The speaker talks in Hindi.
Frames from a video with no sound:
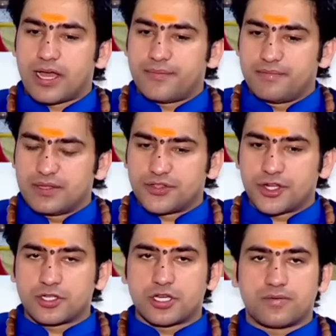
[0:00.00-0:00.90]

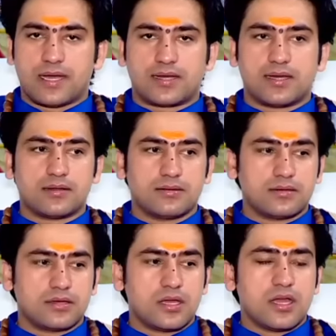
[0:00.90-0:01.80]
अभिमंत्रित करवाकर
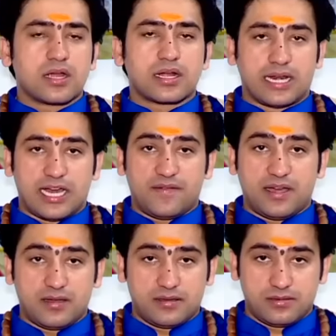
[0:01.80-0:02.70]

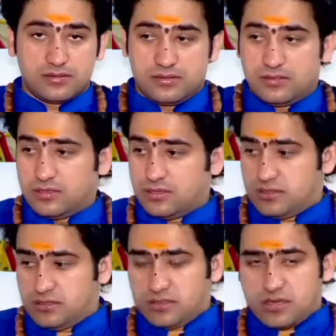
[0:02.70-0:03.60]
कलावा
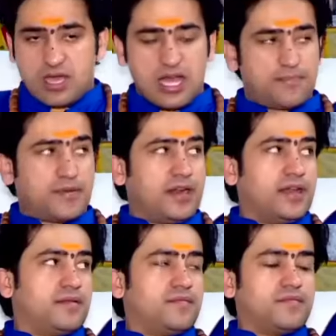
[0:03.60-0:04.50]

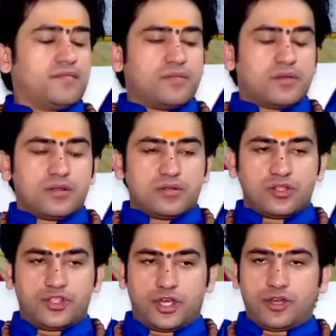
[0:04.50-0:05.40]
अपने
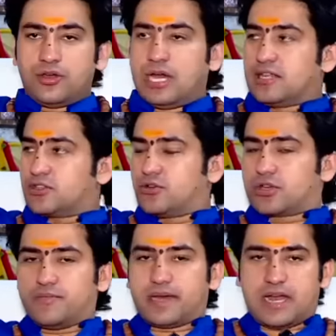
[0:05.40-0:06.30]
दोनों हाथों
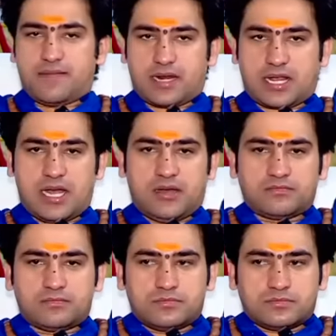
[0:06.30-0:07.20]
के बराबर का
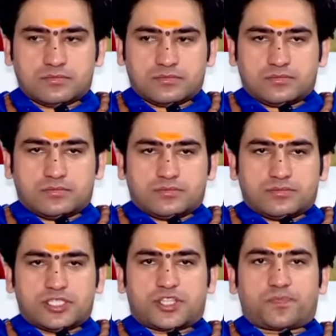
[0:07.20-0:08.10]

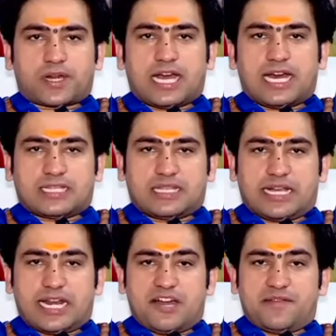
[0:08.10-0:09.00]
इस प्रकार
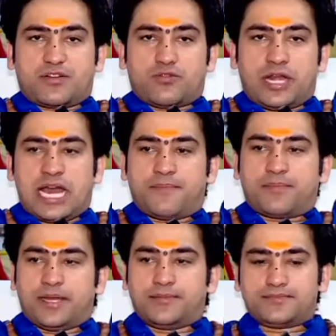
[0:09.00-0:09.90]
से कलावा को
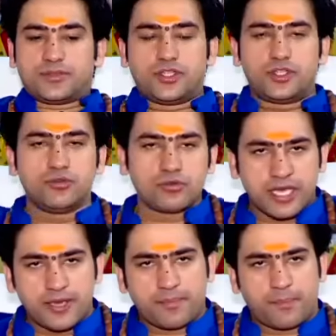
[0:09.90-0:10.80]
नाप लें यूं
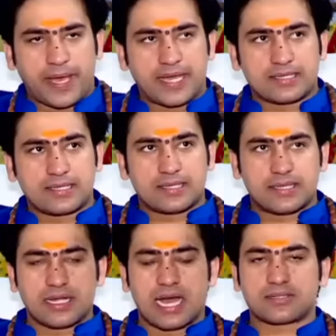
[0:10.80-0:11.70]
कहें पैर से
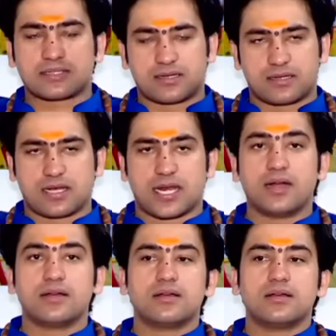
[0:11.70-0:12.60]
सिखा तक का